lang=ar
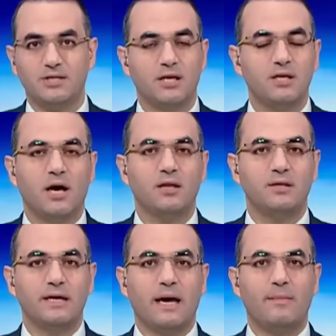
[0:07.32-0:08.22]
عشان
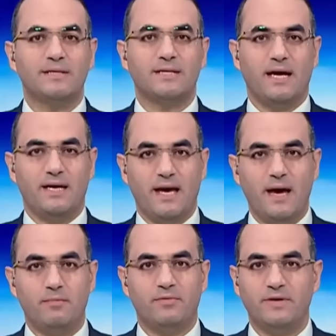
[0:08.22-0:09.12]
يقضي خمس
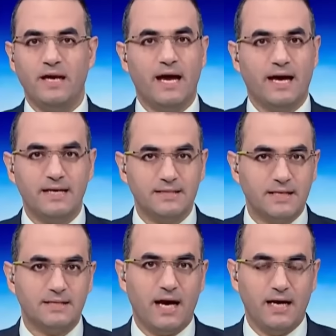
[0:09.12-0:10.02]
ايام في
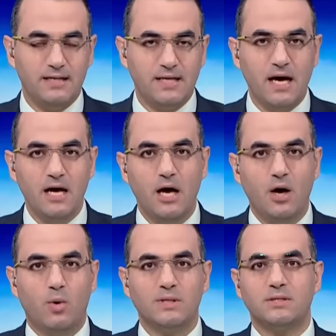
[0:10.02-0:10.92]
اجازه سعيده
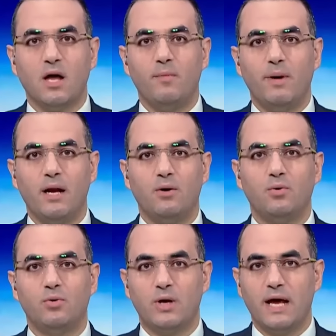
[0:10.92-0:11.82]
واستقبله
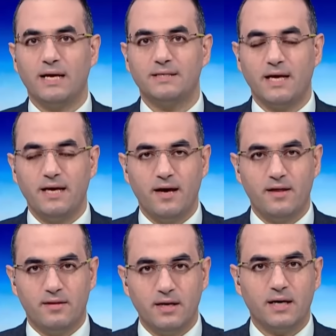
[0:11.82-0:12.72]
هناك سيء
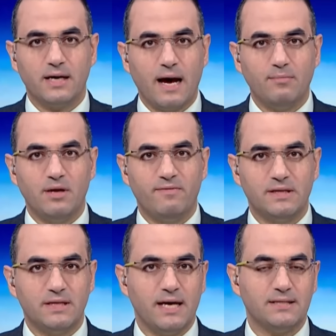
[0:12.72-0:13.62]
الذكر عبد
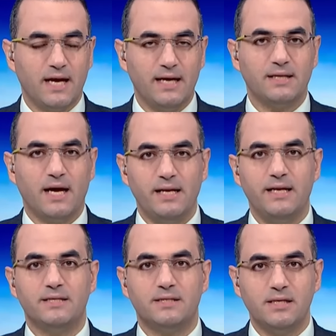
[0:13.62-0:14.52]
الفتاح سعيد
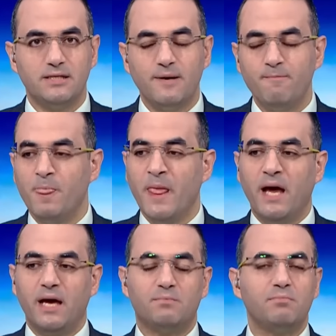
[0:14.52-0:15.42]
خليل السيسي
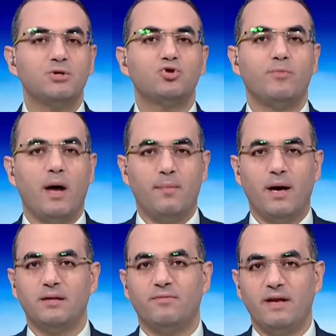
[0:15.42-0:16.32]
اتمشوا مع
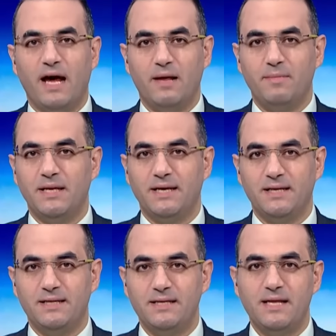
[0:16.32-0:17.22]
بعض في العالمين
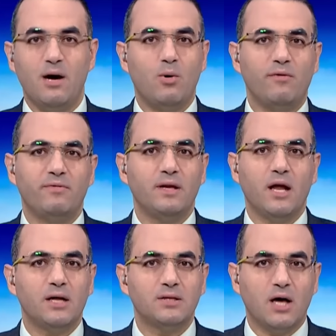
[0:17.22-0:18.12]
الجديده وفي
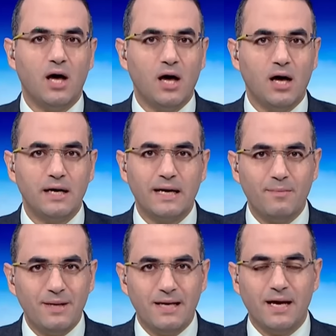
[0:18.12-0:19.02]
لقطه
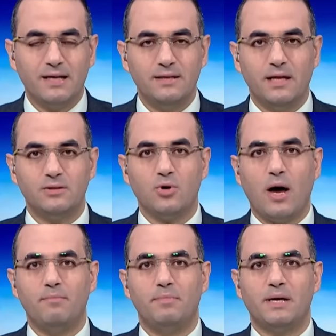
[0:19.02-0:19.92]
جميله جدا
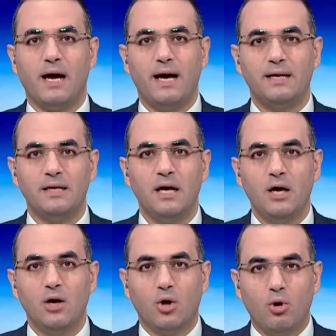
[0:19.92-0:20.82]
تعبر عن
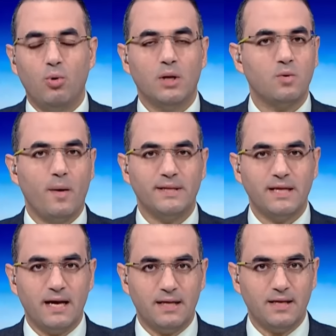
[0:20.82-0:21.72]
قوة
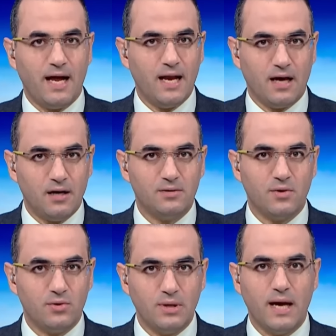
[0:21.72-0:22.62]
ومتانة العلاقات
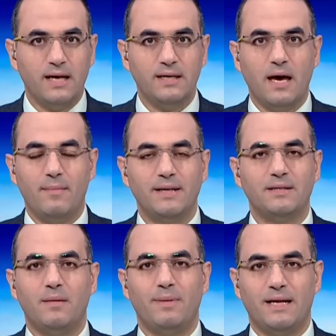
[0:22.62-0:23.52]
الثنائية
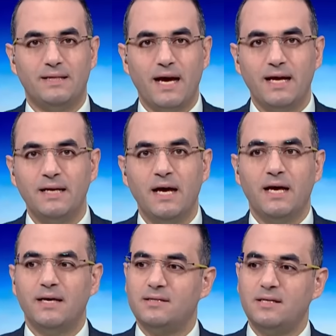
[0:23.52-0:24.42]
بين البلدين
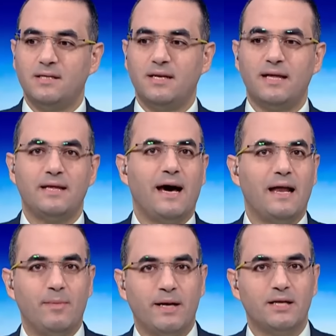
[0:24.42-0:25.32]
السيسي نادى
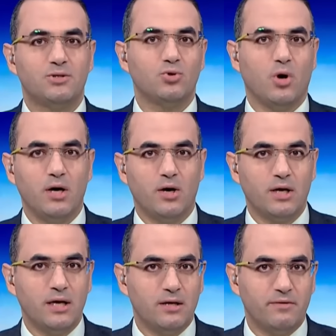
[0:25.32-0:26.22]
على بنات
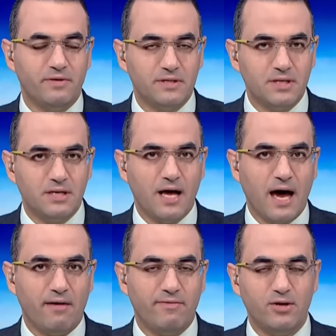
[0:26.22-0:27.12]
صغيرين في سن
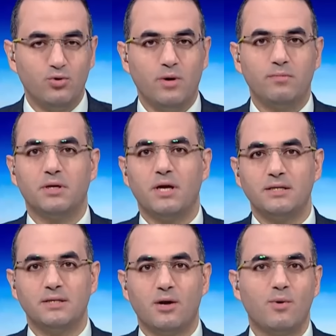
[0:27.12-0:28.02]
أحفاده يمكن
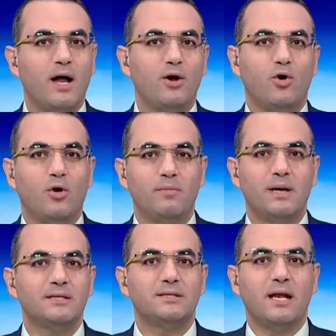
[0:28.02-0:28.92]
أصغر وقال
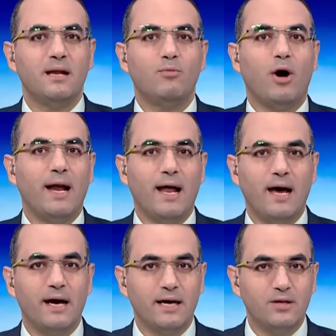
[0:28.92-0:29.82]
لهم سلموا
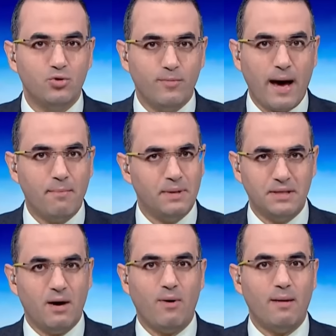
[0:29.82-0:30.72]
على جده
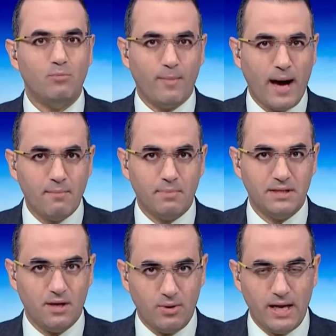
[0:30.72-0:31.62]
محمد أو عمه
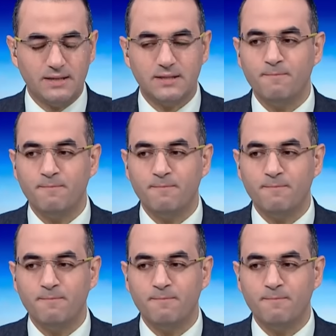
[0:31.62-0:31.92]
محمد يا أولاد